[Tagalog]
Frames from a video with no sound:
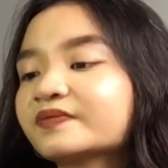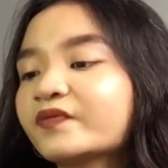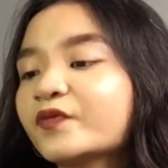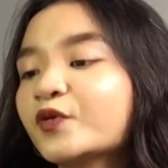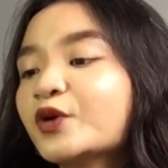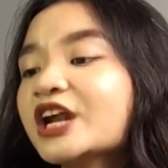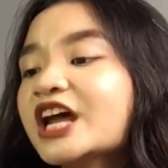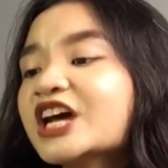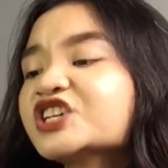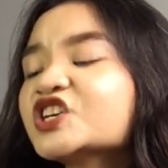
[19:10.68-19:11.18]

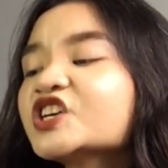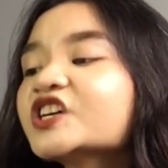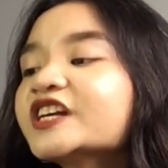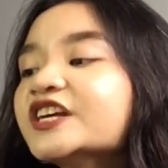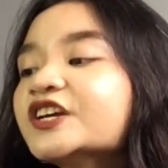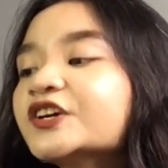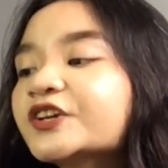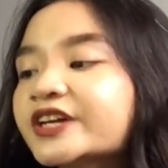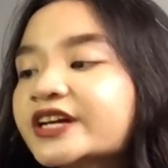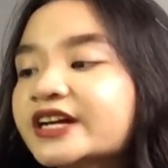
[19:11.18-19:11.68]
wala siyang
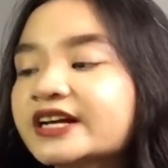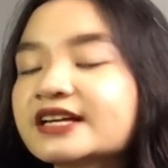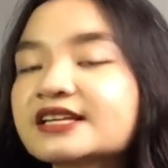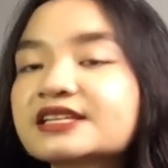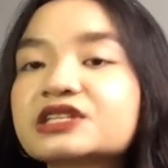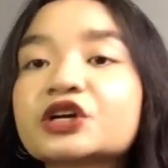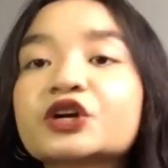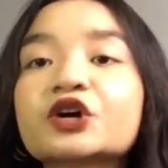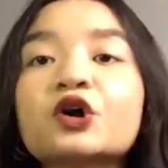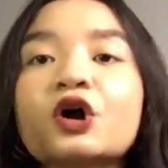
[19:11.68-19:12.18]
earrings.
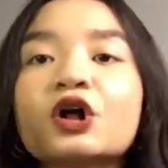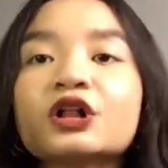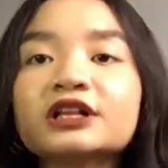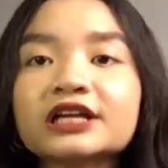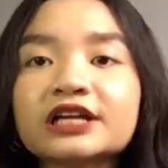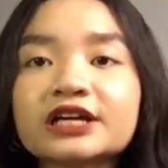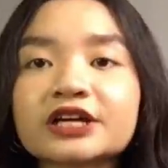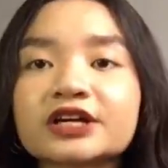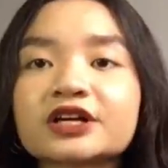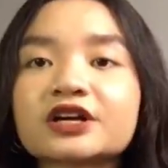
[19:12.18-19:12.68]
They're all
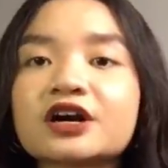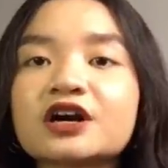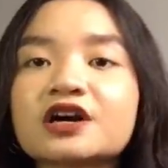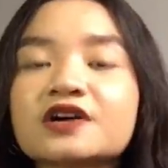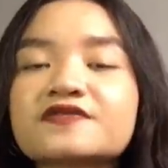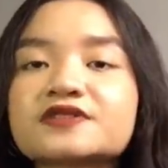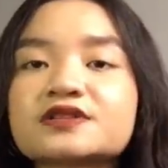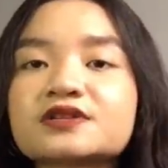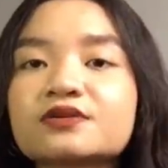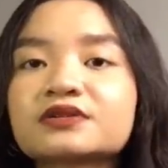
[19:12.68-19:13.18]
ear
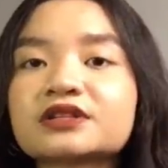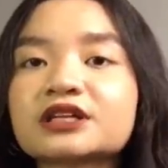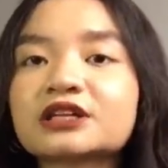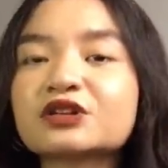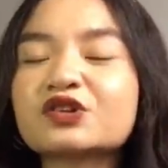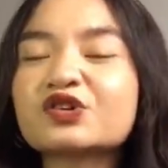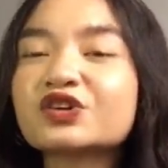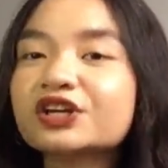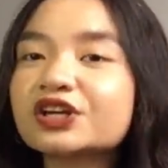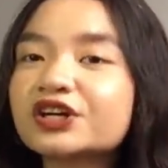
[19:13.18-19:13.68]
cuffs. So,
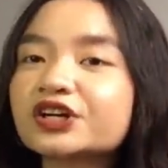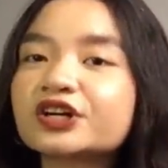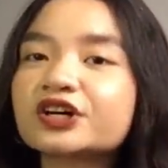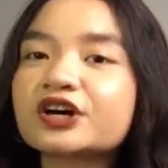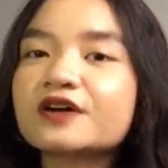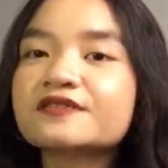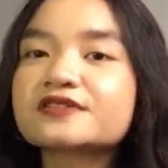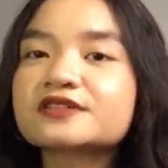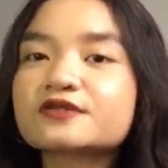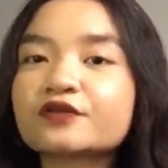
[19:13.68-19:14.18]
tatlong ear
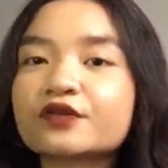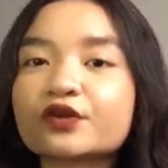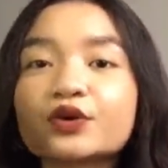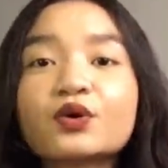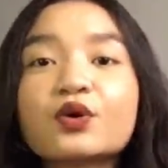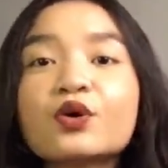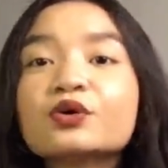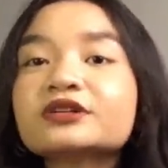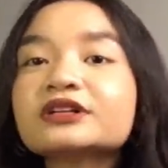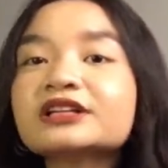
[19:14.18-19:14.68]
cuffs for
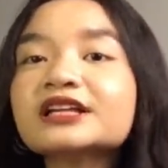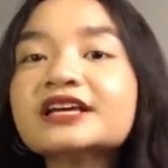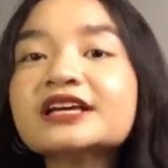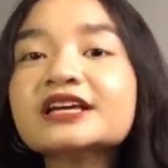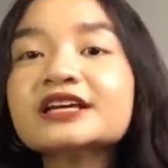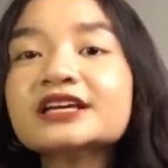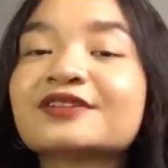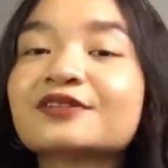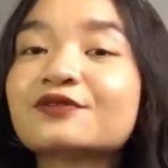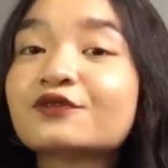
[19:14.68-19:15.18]

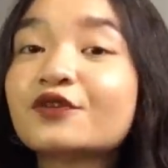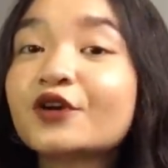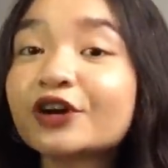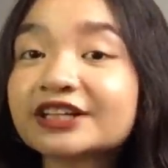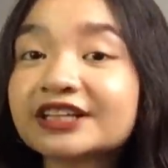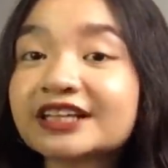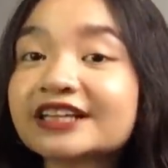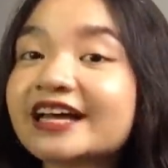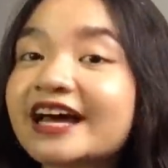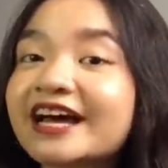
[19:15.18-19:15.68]
only
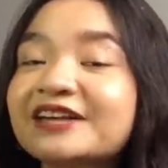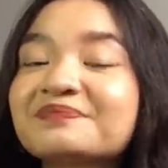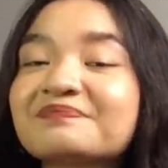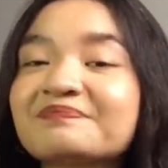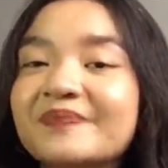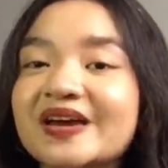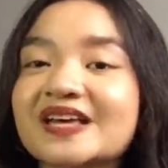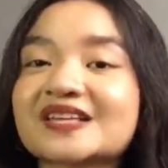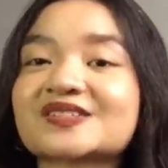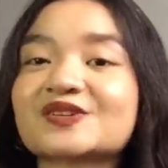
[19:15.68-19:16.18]
49
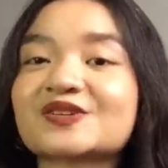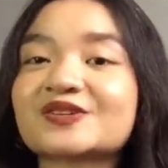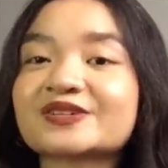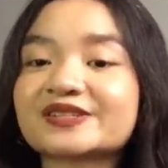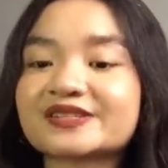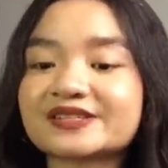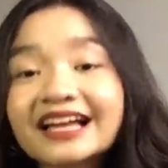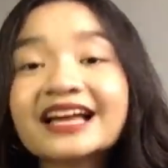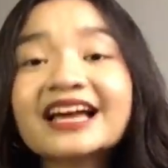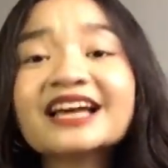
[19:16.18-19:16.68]

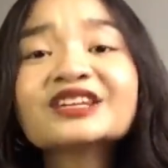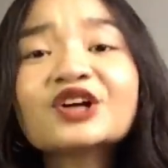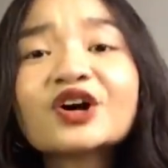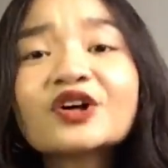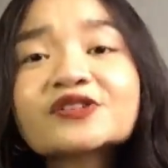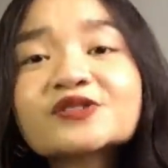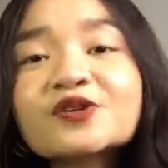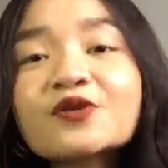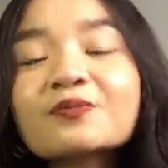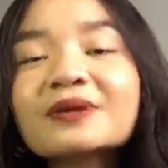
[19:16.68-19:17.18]
pesos. And
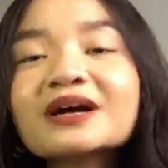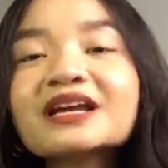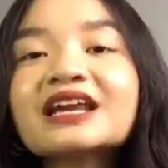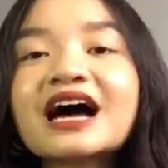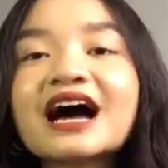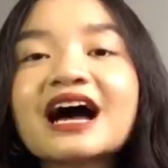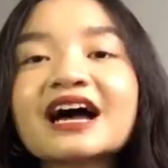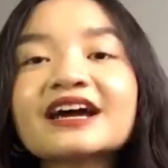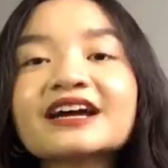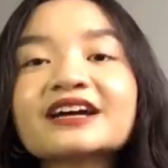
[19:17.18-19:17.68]
also
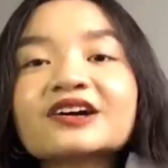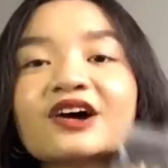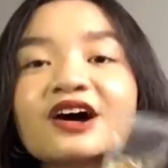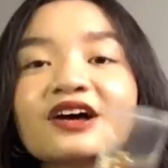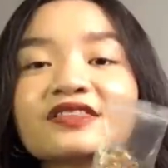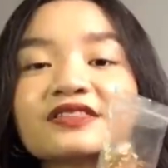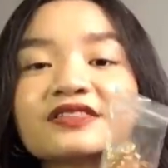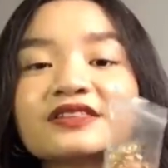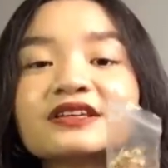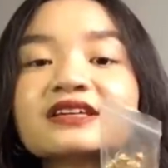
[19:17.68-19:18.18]
pala, I
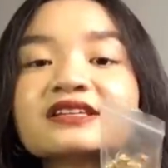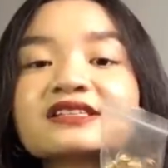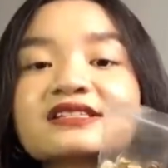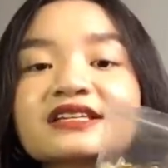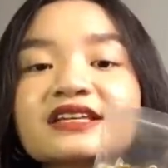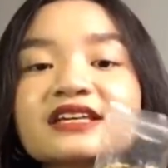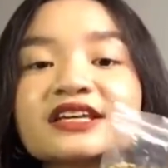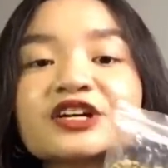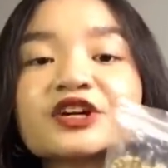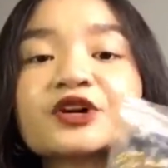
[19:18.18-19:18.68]
got these
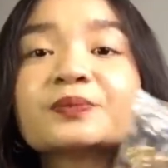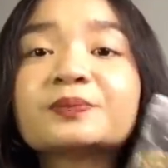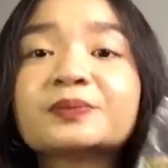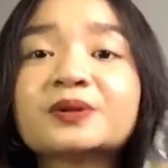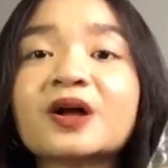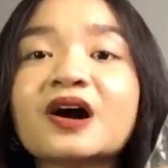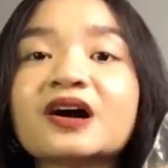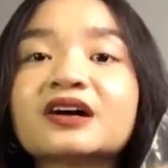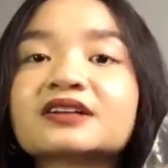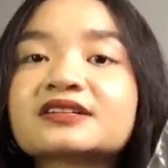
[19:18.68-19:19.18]

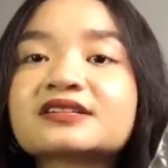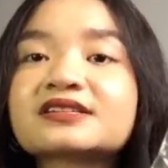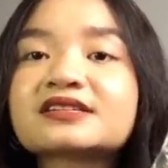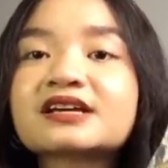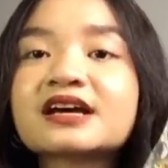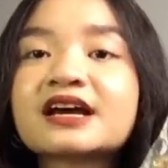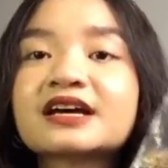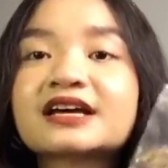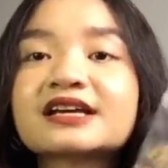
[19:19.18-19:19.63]
earplugs.